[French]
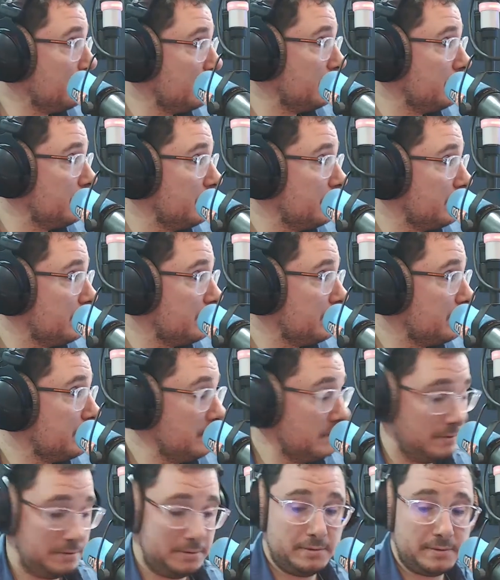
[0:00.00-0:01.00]
Euh,
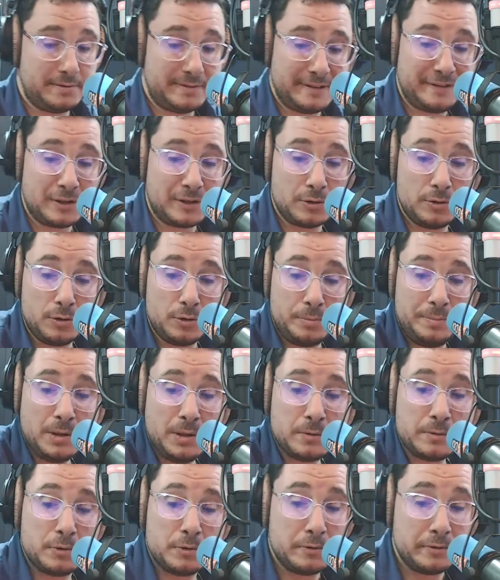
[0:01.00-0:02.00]
vous, on va faire le, bilan
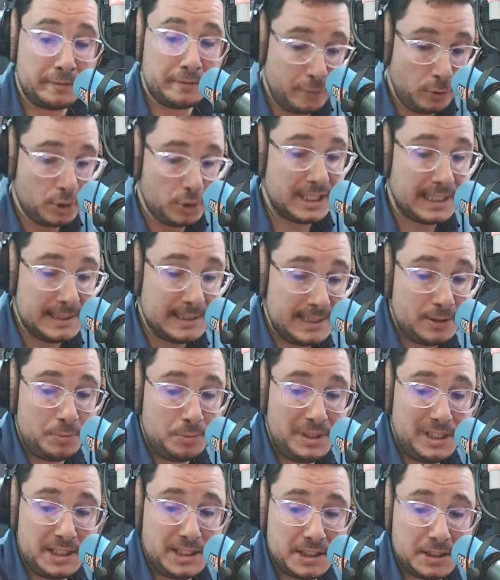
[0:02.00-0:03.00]
de votre année
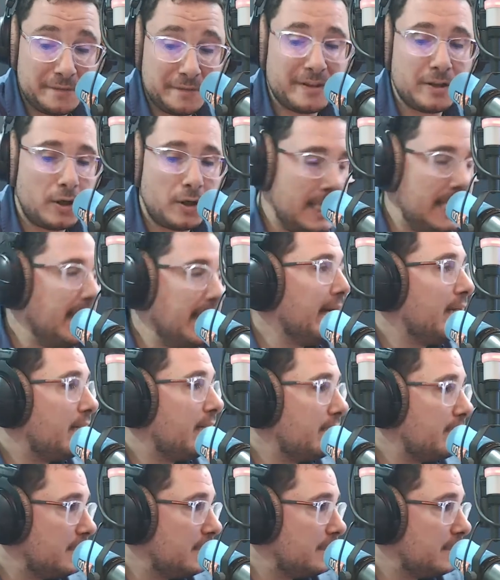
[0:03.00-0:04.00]
2019. Alors, elle a
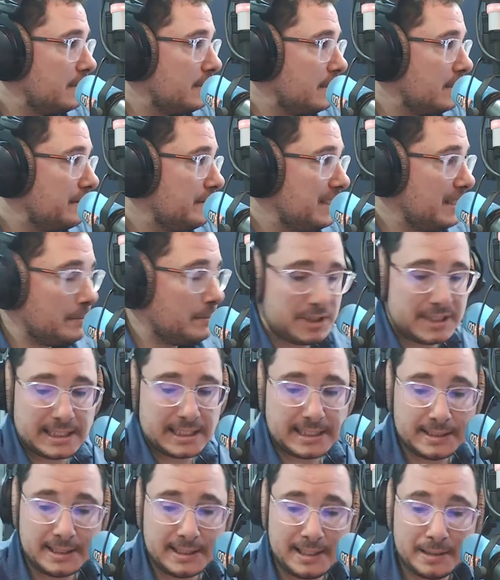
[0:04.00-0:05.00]
été, euh, évidemment, cette
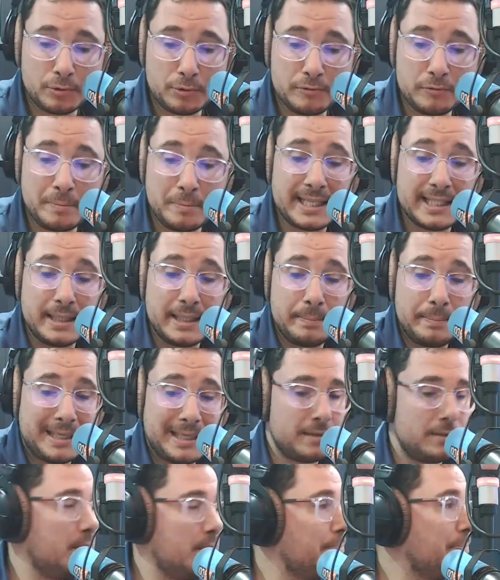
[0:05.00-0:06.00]
année-là, pour vous, marquée
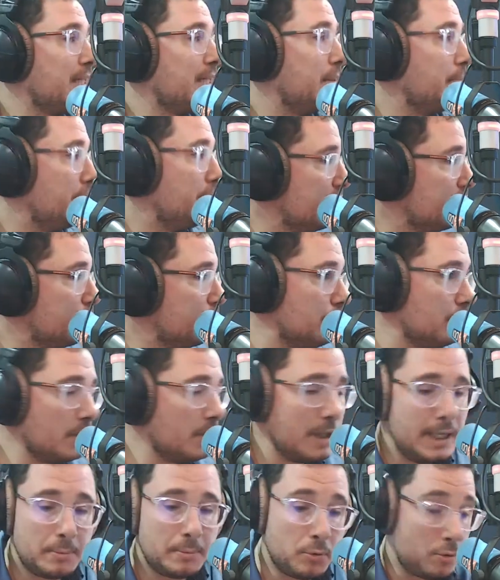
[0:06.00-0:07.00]
par, par les
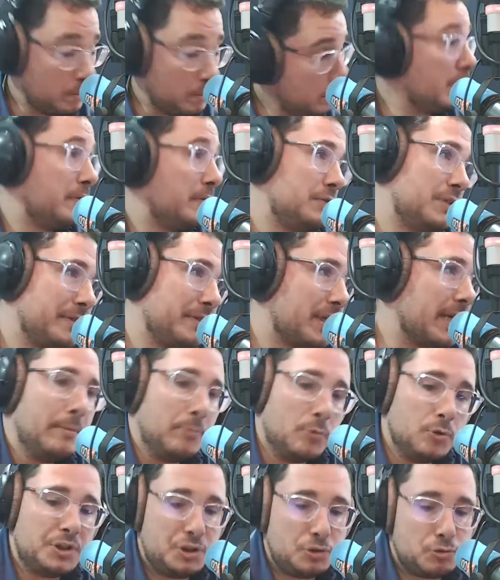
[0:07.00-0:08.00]
blessures. Bon, vous avez quand
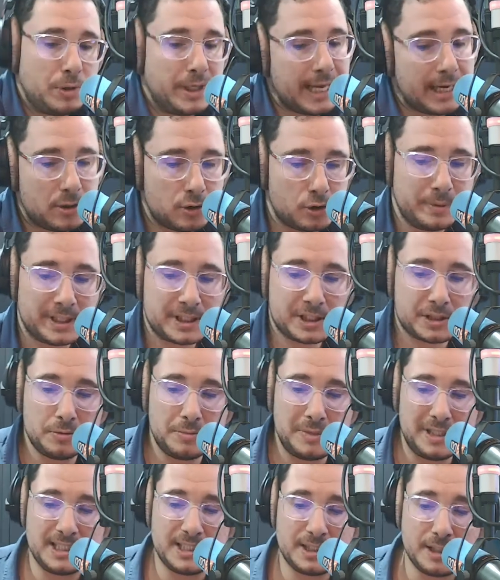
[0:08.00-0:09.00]
même aussi joué quelques matchs en
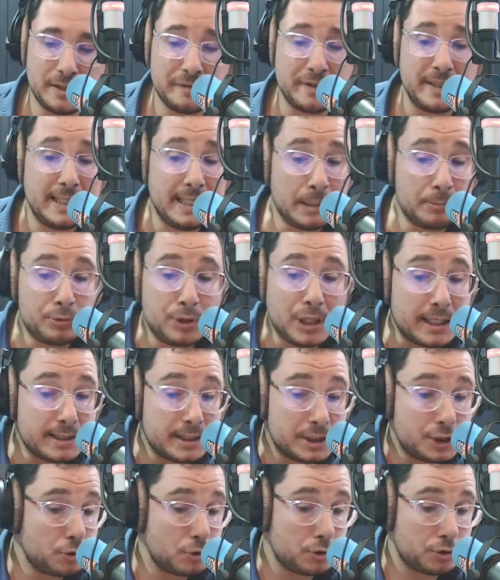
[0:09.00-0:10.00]
2019. Et puis, il y
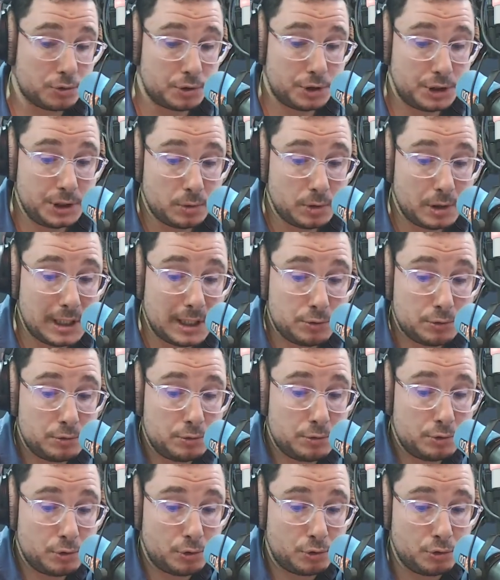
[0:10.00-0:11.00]
a des choses aussi au-delà
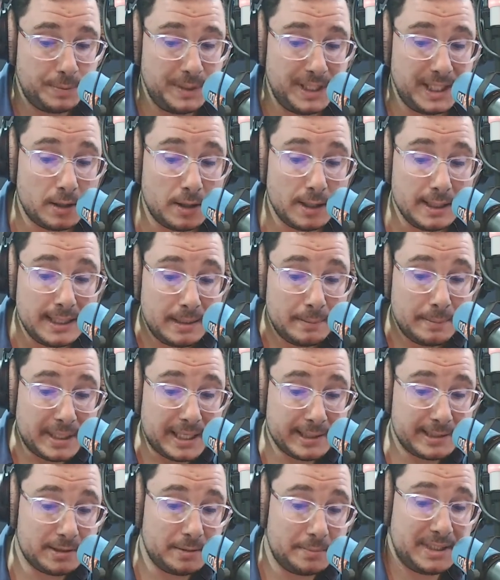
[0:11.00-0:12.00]
du, rugby. Alors,
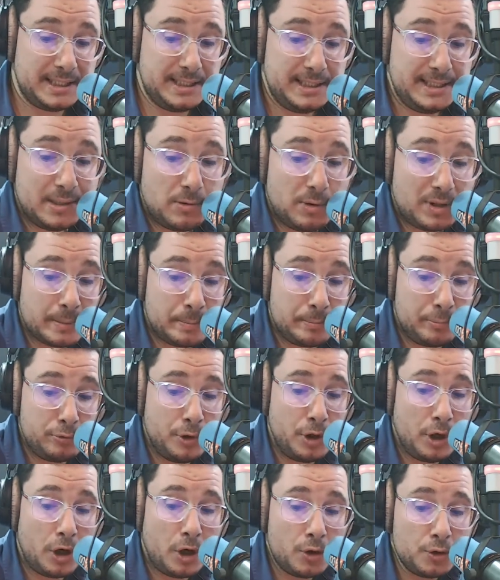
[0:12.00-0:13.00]
par exemple, Dani, c'est quoi ta
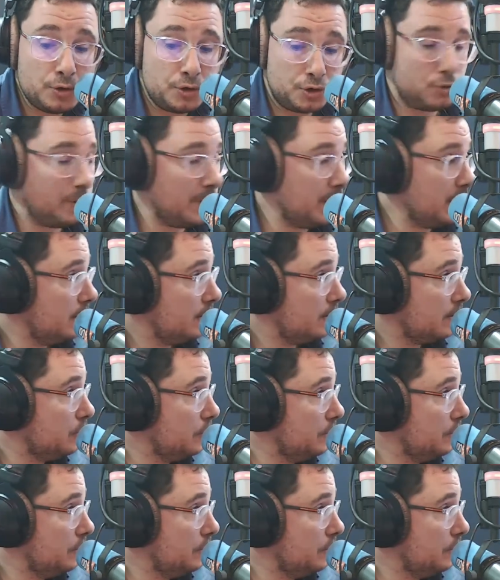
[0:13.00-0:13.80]
plus grande joie en